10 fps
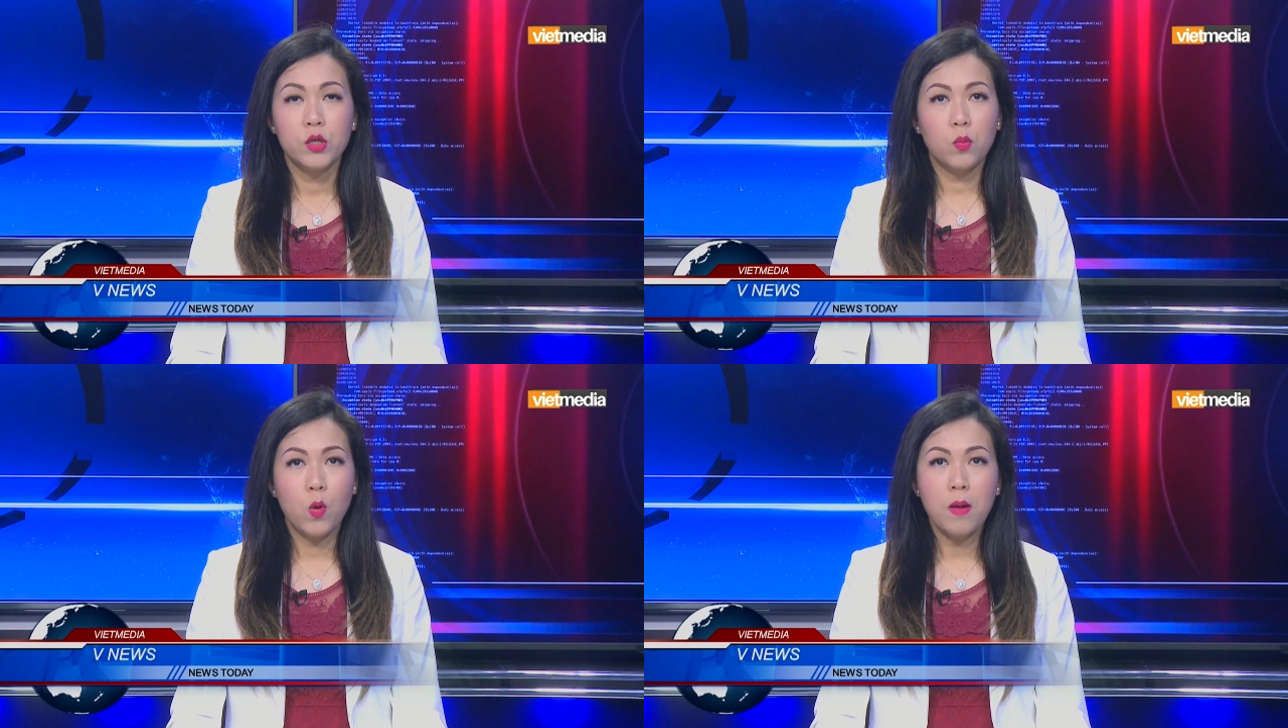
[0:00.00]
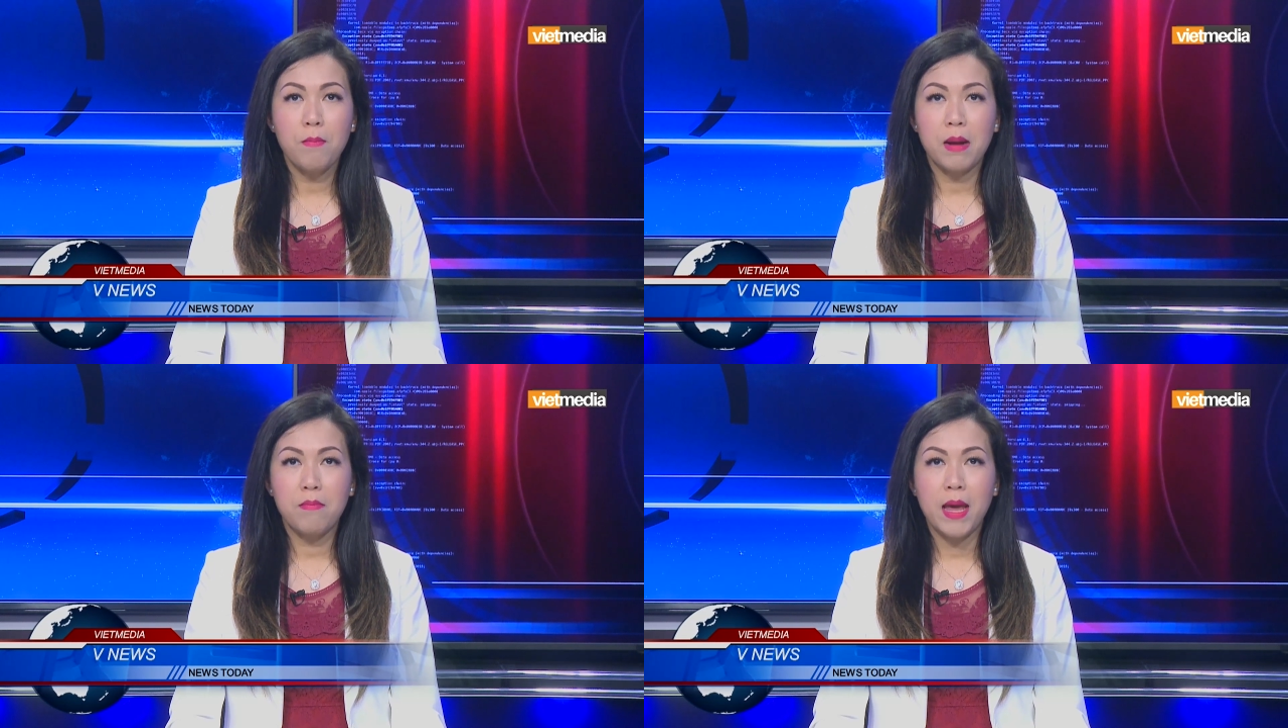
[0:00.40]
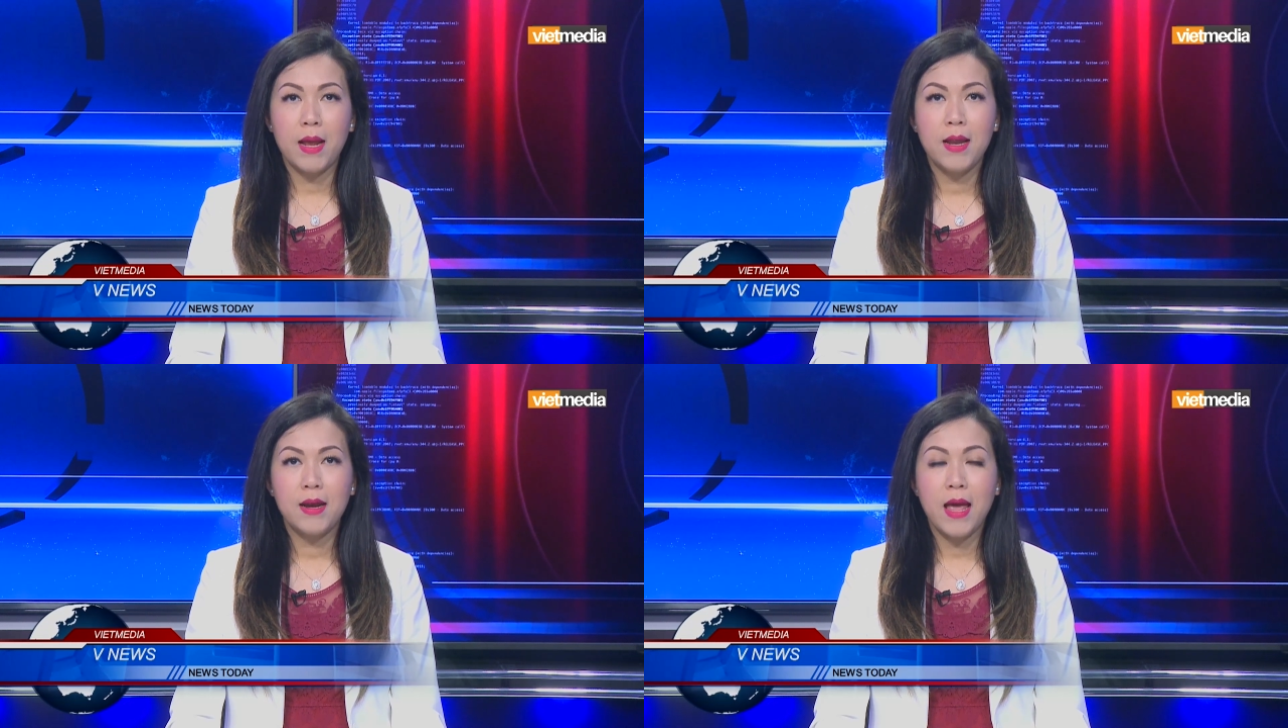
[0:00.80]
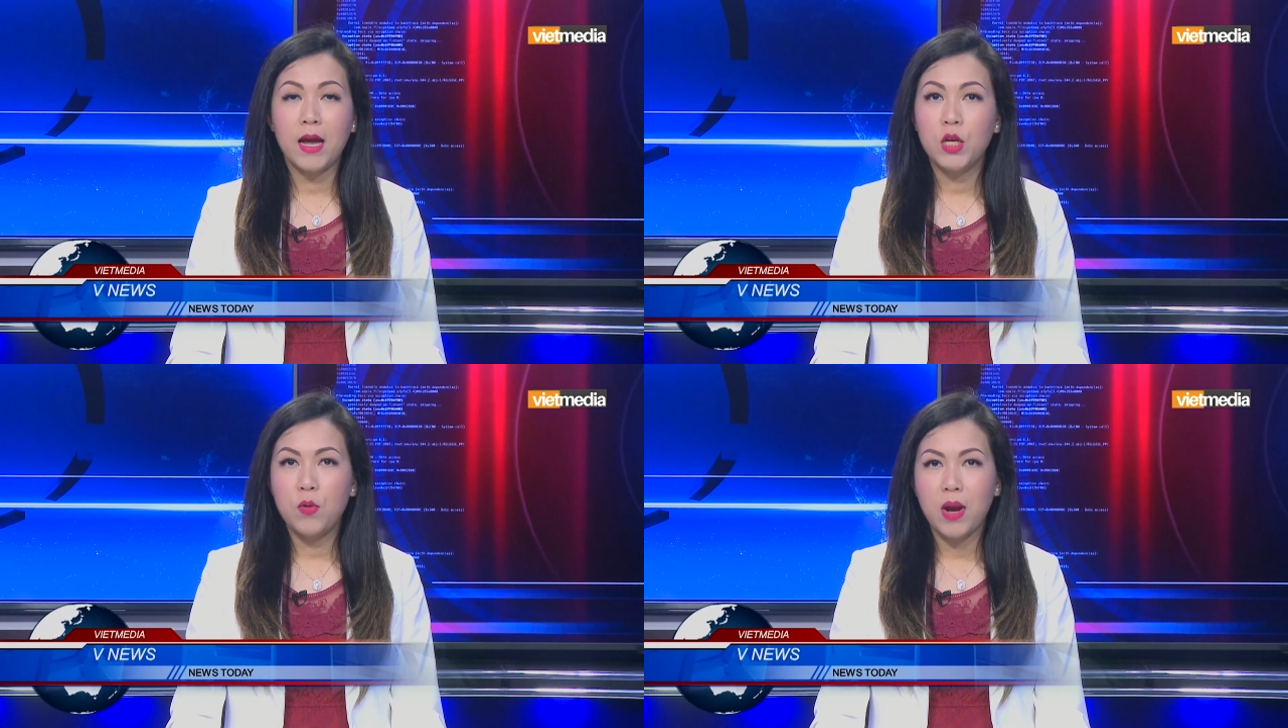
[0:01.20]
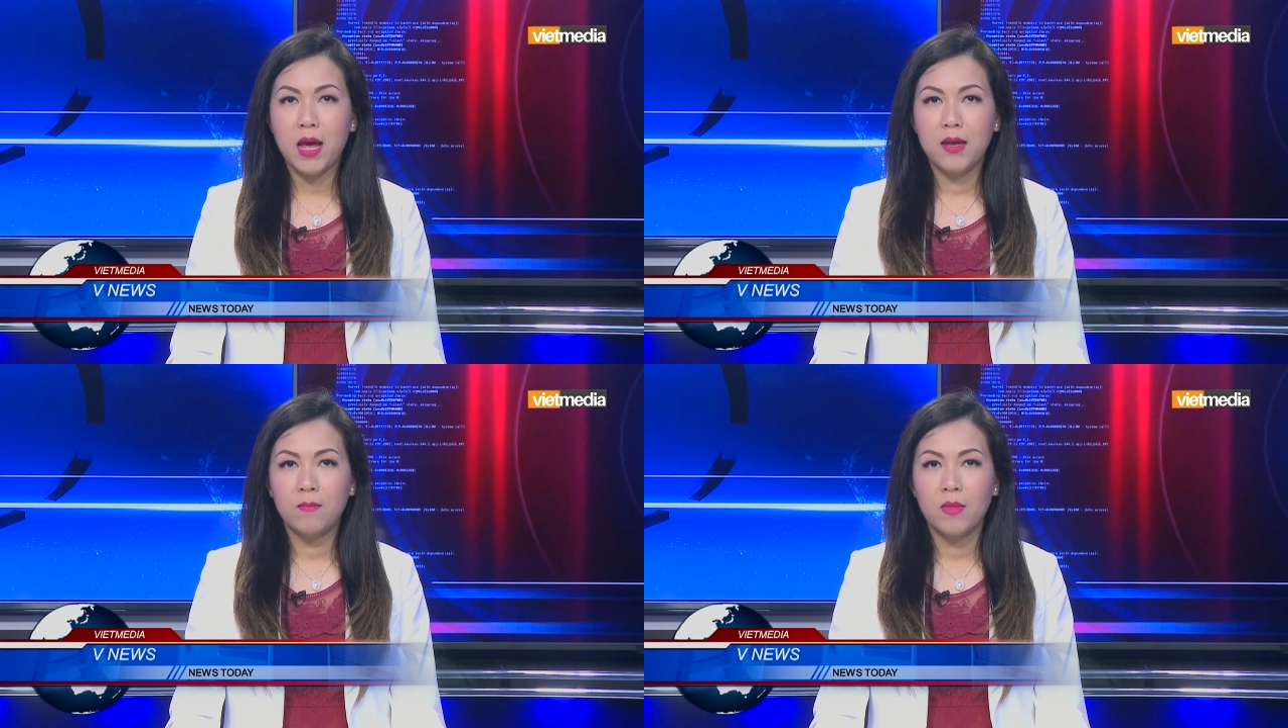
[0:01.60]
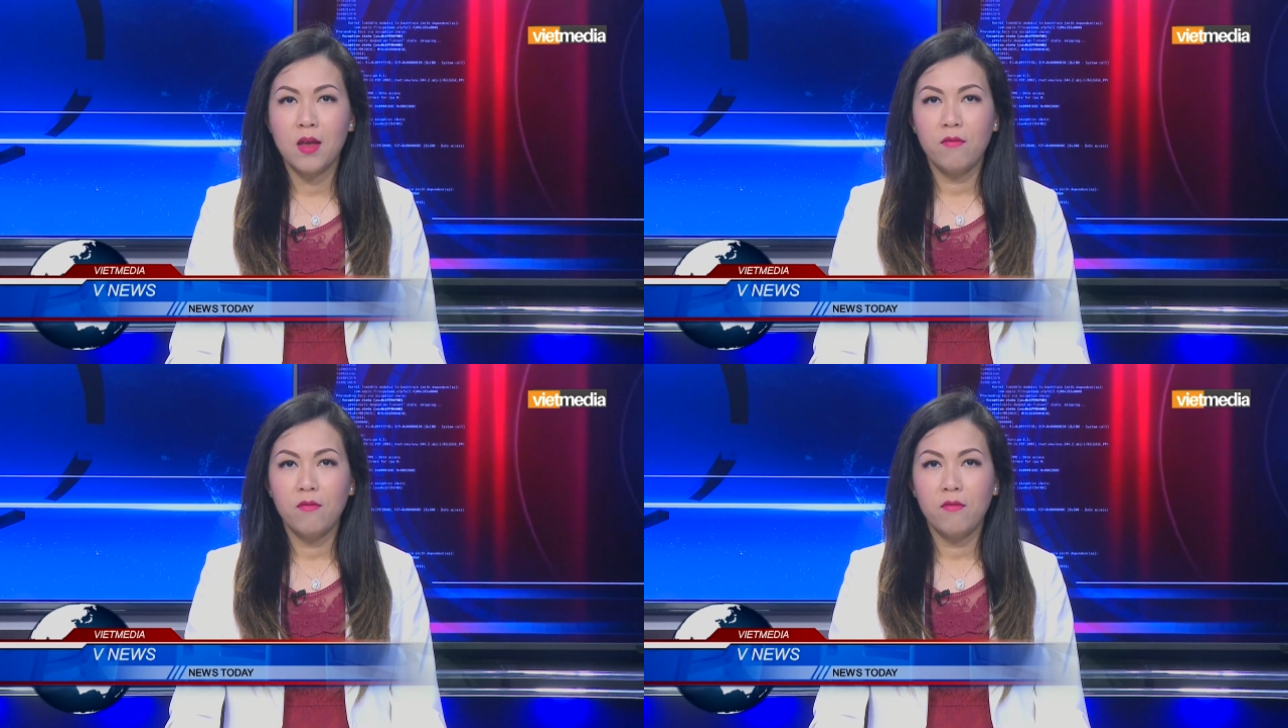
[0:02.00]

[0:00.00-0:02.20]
Trung Quốc mạnh mẽ lên án điều này